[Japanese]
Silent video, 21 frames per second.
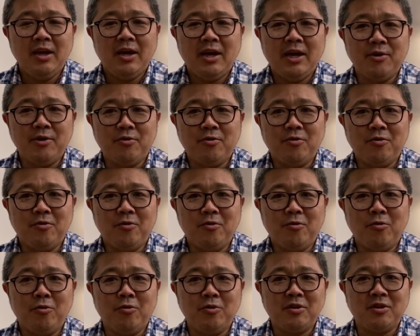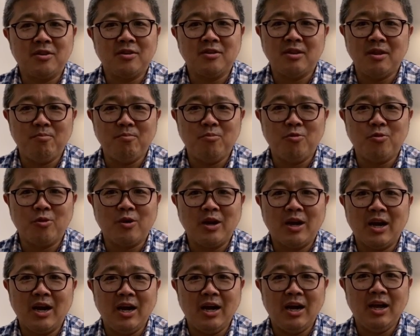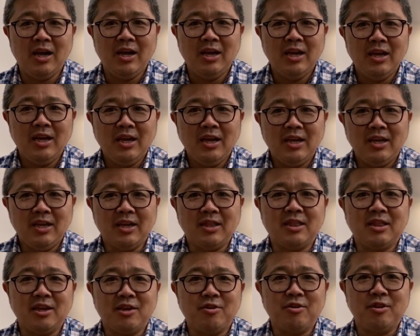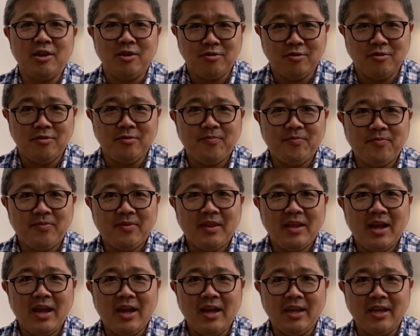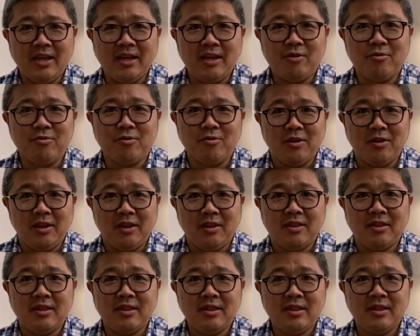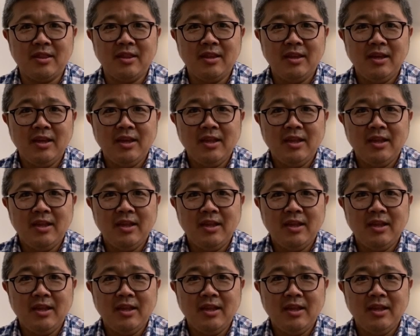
あの、法律専門家がやってくれる、はい、ことです。